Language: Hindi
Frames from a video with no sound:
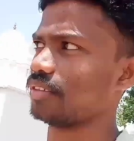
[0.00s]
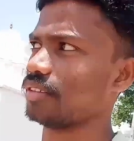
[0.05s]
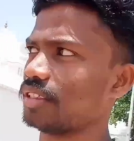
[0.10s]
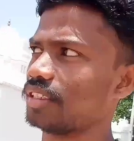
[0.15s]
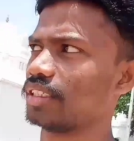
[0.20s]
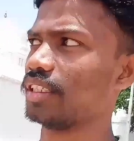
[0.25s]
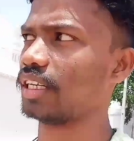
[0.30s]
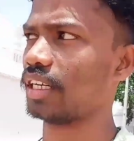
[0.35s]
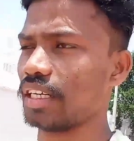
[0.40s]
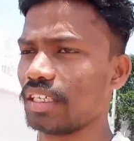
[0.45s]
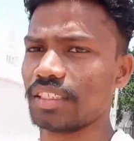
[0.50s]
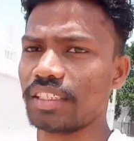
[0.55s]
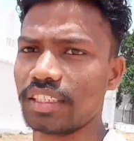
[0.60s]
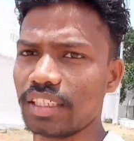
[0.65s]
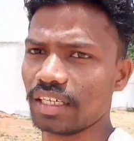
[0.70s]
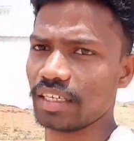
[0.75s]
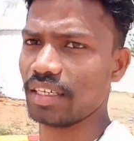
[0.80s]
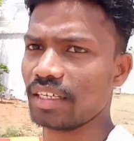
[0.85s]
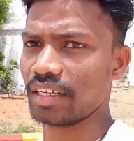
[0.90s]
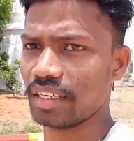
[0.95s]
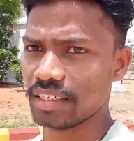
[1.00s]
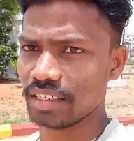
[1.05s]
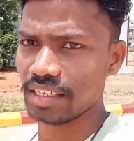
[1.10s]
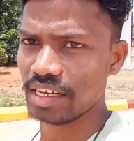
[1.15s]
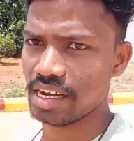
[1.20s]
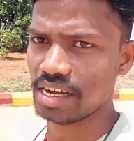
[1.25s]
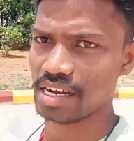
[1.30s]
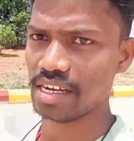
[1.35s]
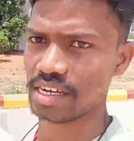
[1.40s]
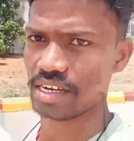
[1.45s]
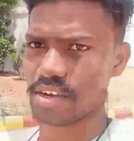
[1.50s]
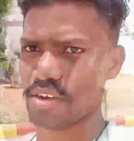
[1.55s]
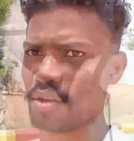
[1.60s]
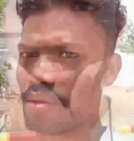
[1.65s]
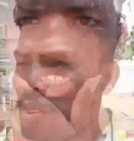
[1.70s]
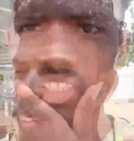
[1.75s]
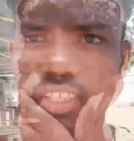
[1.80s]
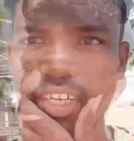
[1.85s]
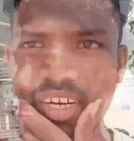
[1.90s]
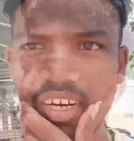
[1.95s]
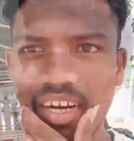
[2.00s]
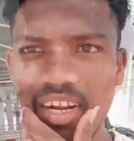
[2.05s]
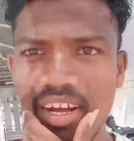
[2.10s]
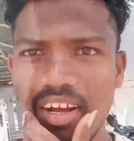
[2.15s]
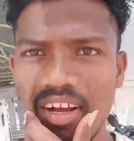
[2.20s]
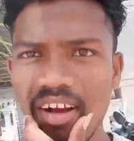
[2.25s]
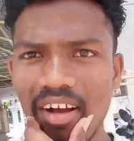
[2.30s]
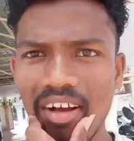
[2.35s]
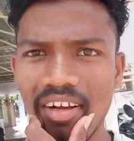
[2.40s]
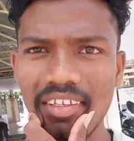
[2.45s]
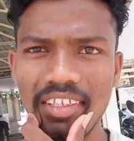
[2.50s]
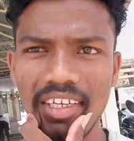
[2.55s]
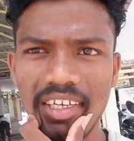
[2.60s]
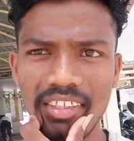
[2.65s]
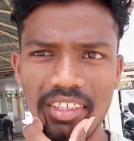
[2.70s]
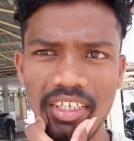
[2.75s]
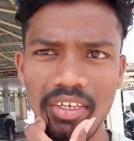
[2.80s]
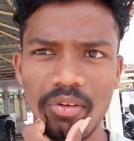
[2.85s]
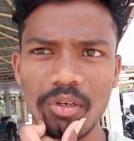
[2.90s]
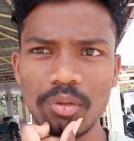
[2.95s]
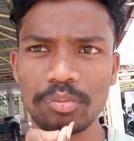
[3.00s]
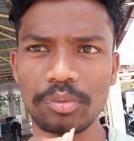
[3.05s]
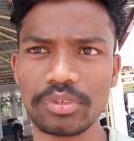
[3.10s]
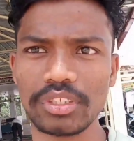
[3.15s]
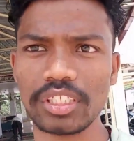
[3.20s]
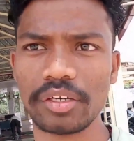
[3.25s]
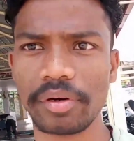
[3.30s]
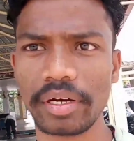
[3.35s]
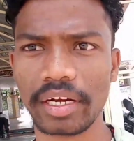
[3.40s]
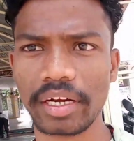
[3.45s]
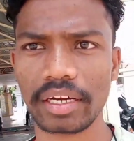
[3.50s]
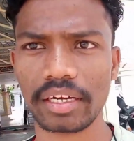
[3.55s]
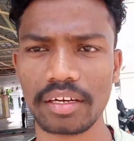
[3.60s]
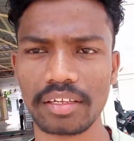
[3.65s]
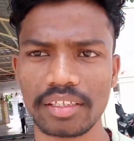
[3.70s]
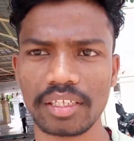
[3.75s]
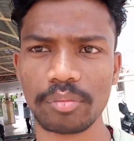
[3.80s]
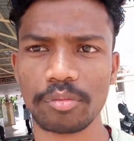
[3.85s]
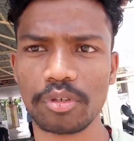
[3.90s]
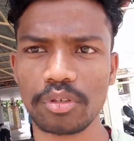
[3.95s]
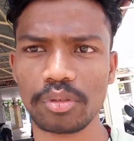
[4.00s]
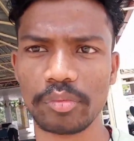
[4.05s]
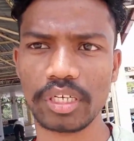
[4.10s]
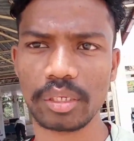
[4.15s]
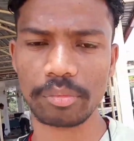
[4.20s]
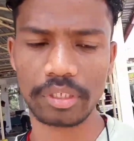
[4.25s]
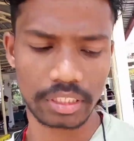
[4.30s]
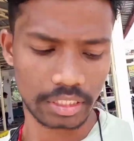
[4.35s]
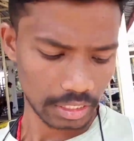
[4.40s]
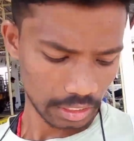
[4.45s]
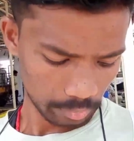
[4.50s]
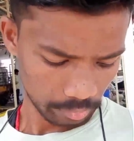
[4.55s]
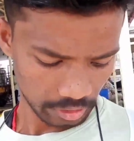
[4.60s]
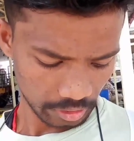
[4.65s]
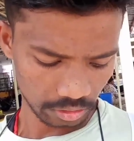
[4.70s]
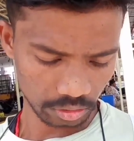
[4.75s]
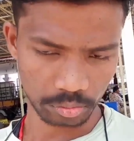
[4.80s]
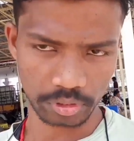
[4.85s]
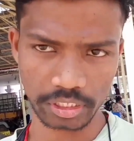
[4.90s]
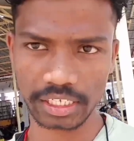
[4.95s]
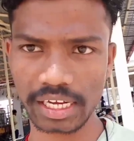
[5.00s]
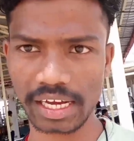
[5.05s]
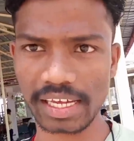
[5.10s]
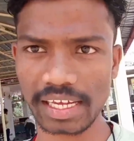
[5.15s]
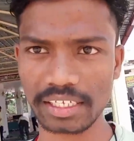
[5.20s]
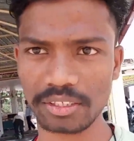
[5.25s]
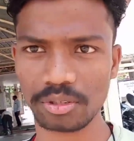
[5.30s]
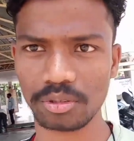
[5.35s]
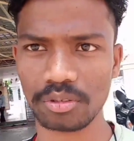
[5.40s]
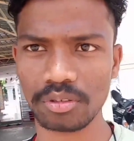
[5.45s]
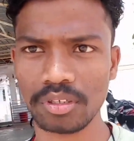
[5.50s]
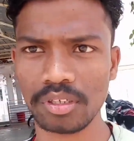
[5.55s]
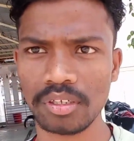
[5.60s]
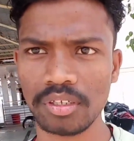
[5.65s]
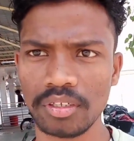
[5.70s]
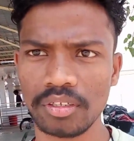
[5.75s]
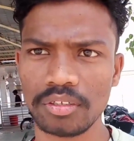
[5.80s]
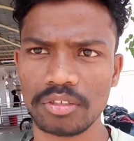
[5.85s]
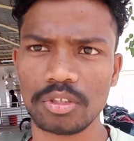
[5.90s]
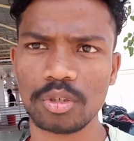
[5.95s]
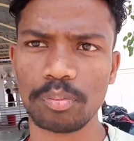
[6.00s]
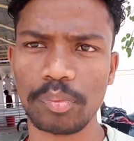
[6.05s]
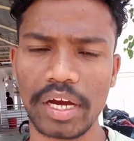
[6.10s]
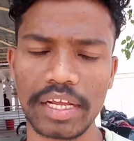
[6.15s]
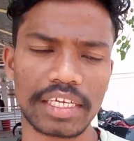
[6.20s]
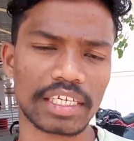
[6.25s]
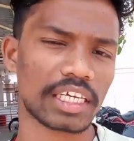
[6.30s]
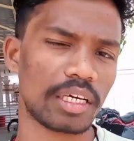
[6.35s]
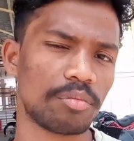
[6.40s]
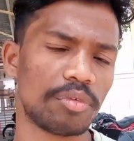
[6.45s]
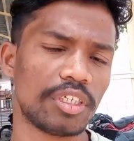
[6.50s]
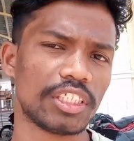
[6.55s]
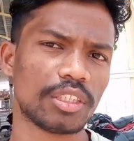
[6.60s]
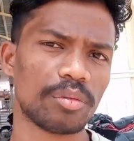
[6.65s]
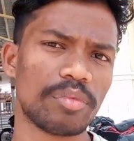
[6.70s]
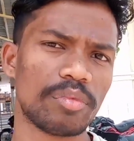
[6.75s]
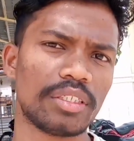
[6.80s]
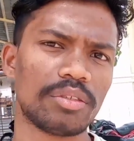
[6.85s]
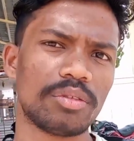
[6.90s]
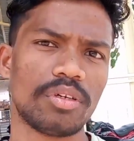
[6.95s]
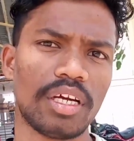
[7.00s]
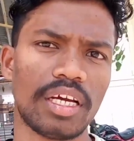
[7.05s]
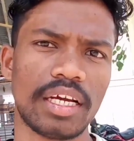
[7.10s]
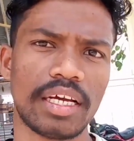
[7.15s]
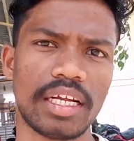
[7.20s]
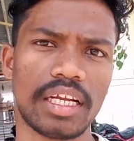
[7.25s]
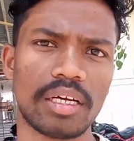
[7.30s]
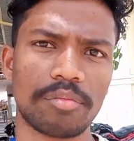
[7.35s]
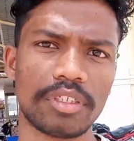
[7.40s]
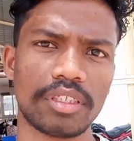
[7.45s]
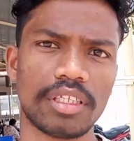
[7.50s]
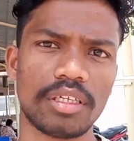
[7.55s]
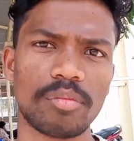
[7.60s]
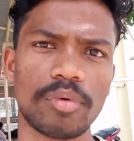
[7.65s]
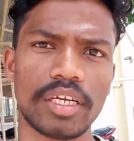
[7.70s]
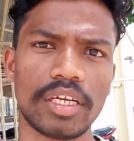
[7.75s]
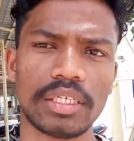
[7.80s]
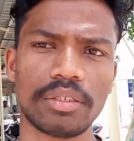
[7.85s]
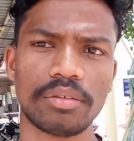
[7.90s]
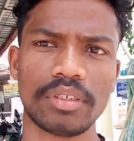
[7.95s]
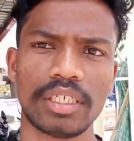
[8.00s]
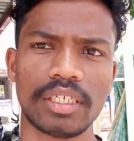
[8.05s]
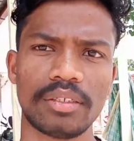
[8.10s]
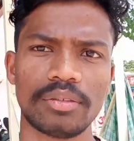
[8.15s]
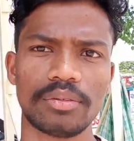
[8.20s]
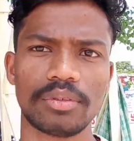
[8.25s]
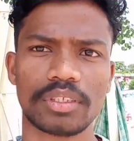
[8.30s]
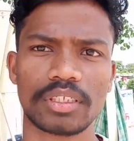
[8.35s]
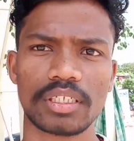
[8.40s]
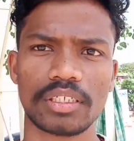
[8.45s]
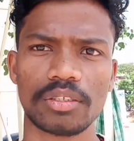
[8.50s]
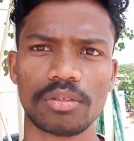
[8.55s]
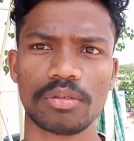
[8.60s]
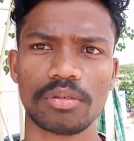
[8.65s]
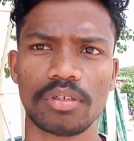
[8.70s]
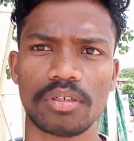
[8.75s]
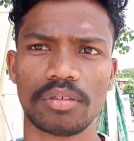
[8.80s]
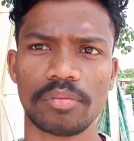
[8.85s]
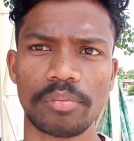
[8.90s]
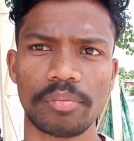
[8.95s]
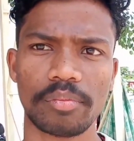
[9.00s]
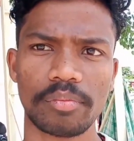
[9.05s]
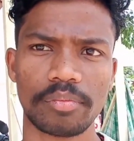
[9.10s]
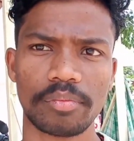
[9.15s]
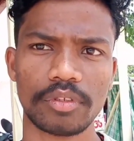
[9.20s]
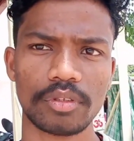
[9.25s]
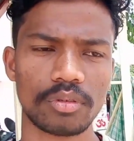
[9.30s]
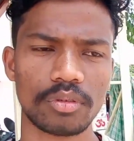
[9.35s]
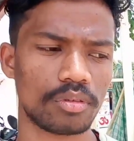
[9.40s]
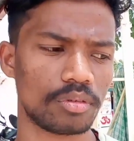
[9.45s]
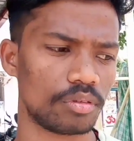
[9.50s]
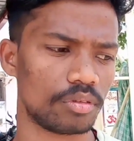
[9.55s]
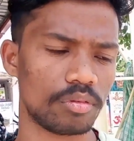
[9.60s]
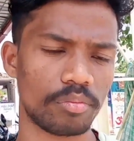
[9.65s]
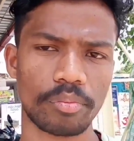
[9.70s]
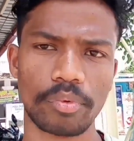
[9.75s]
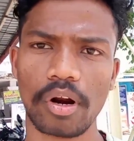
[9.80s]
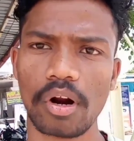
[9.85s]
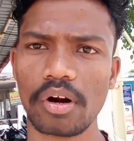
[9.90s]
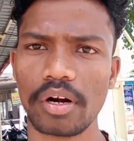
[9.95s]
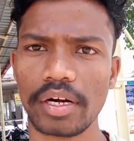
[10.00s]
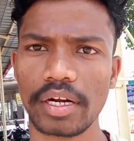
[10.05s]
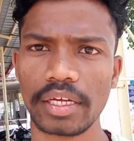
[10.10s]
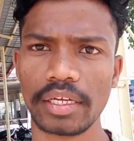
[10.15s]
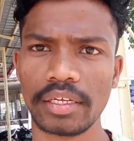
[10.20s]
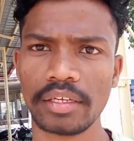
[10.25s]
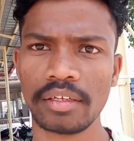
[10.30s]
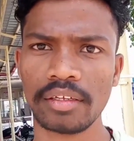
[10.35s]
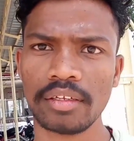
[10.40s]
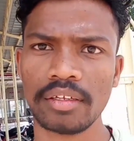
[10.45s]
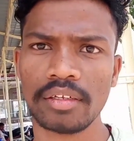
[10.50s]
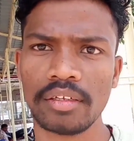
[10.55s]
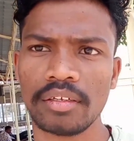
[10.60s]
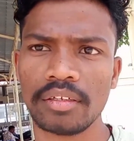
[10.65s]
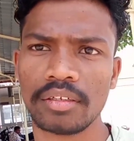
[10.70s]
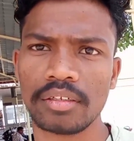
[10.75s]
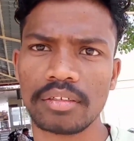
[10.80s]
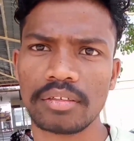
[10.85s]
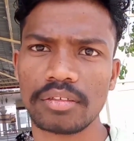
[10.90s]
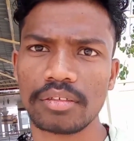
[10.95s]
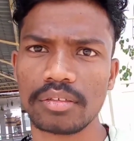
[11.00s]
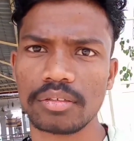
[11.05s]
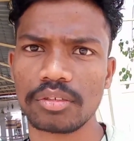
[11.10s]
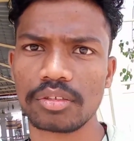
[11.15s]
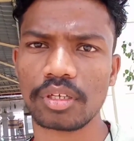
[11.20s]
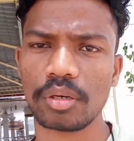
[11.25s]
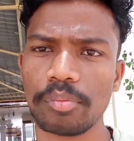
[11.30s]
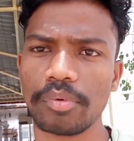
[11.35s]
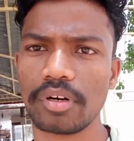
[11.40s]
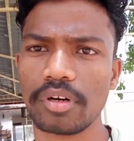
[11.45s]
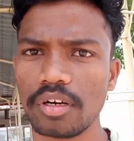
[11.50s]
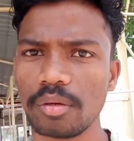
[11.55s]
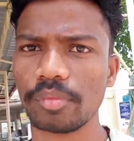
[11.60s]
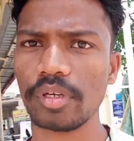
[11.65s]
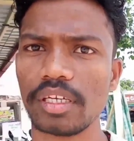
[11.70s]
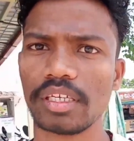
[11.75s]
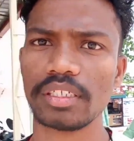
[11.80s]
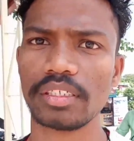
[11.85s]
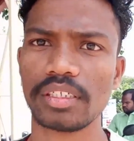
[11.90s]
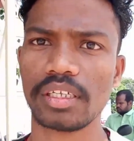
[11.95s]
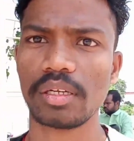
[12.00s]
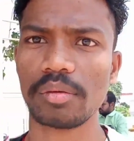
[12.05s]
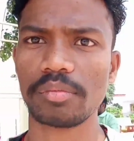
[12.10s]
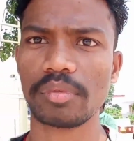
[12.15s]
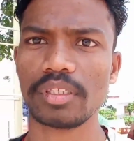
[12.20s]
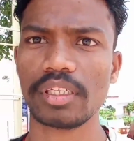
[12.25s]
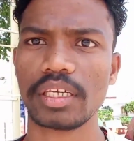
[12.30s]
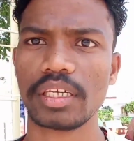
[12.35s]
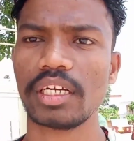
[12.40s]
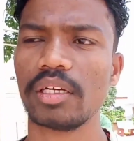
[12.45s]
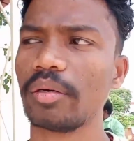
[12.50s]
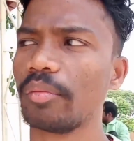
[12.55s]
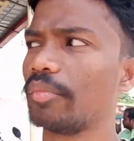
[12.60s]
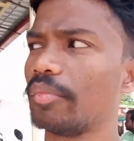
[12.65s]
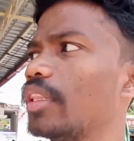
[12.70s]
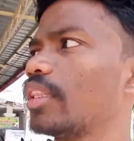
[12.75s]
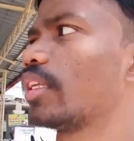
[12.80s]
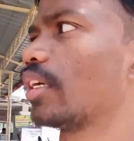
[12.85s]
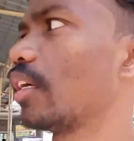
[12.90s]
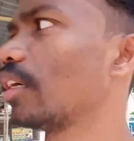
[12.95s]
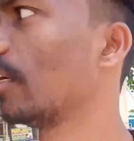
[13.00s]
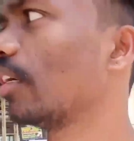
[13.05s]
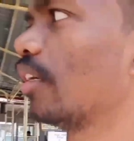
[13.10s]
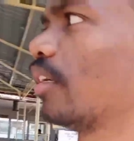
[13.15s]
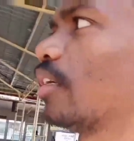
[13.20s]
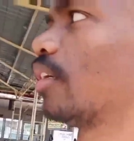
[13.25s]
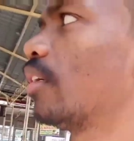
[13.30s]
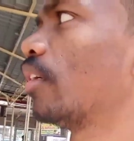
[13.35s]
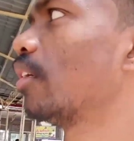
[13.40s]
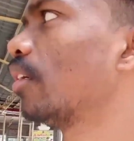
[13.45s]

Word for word: जो राउंडिंग में है गैस ये फिलहाल में आ गया जो मंदिर का प्रौंड में प्रौंड में दिखने के ऐसा यहाँ से बहुत सारे बाइक खड़ा है तो यहाँ भी पेड़ भी लगा हुआ है ये लोग भी दर्शन करने आए हुए हैं मेरा पीछे जो जा रहे हैं